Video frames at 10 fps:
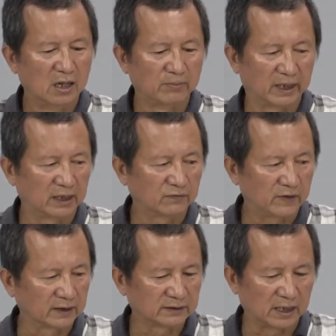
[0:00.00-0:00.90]
把它
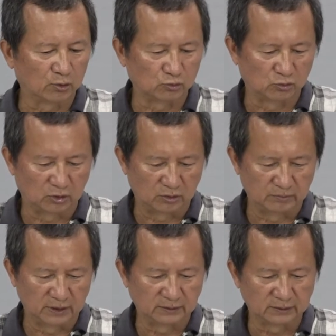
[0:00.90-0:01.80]
放到我
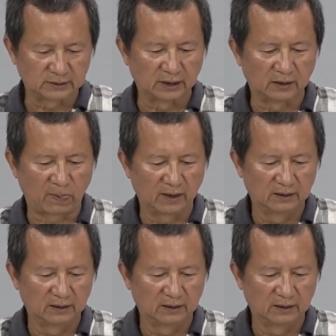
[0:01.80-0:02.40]
们的